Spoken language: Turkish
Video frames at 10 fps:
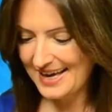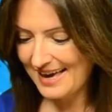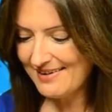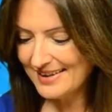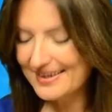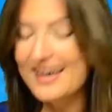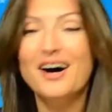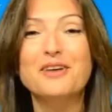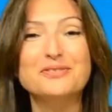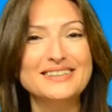Evet
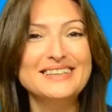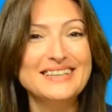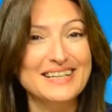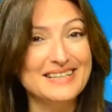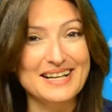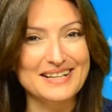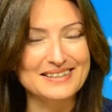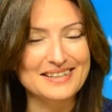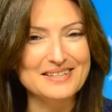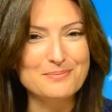haftanın genel
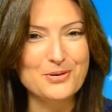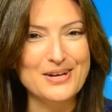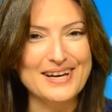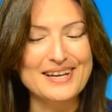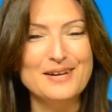etkileri böyle.